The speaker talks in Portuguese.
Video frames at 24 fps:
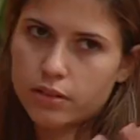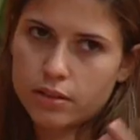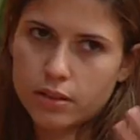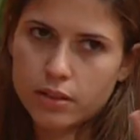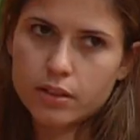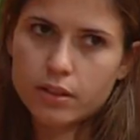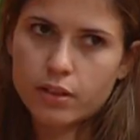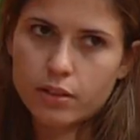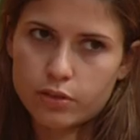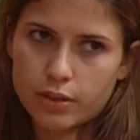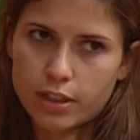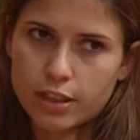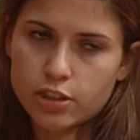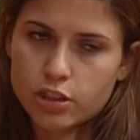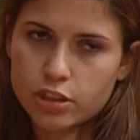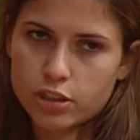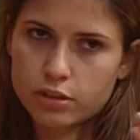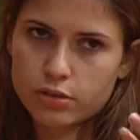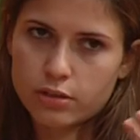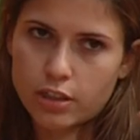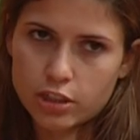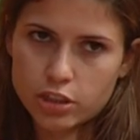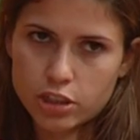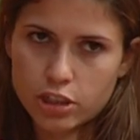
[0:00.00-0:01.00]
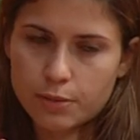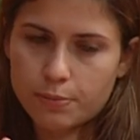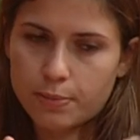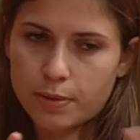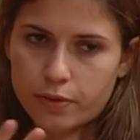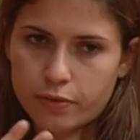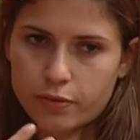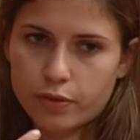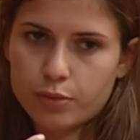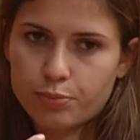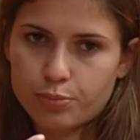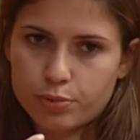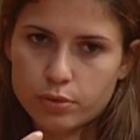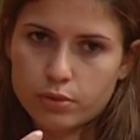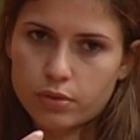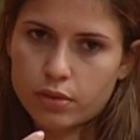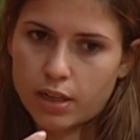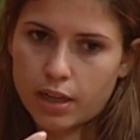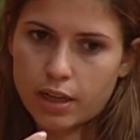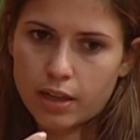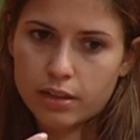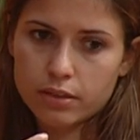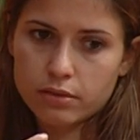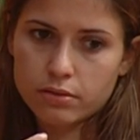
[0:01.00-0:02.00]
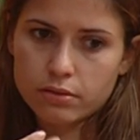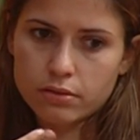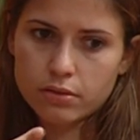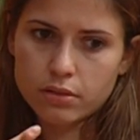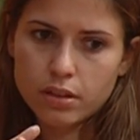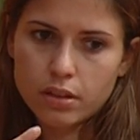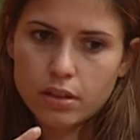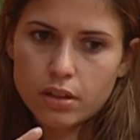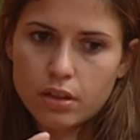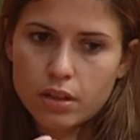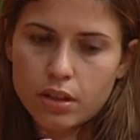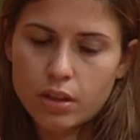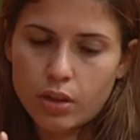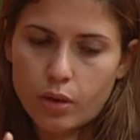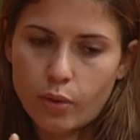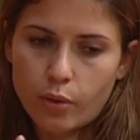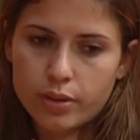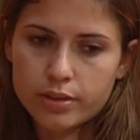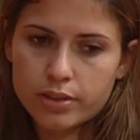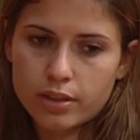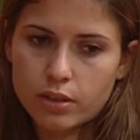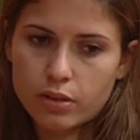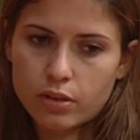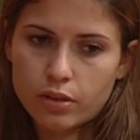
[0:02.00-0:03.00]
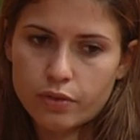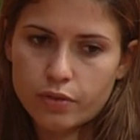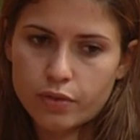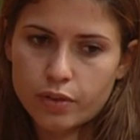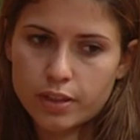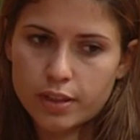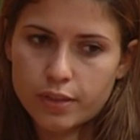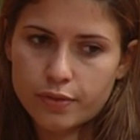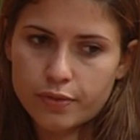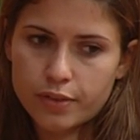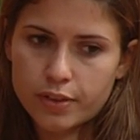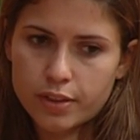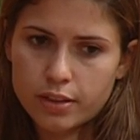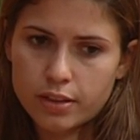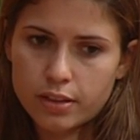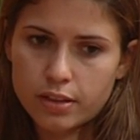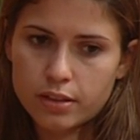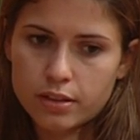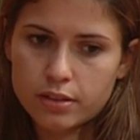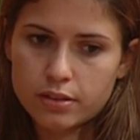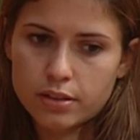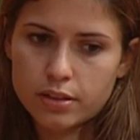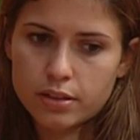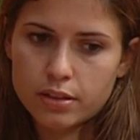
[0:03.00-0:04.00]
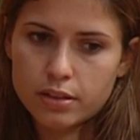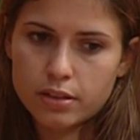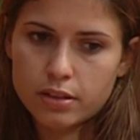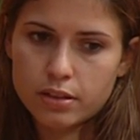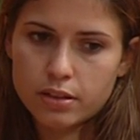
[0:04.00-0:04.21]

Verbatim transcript: dele, que é o da, da Xepa que foi pro uhum. Dourado e o anterior que foi da Fernanda.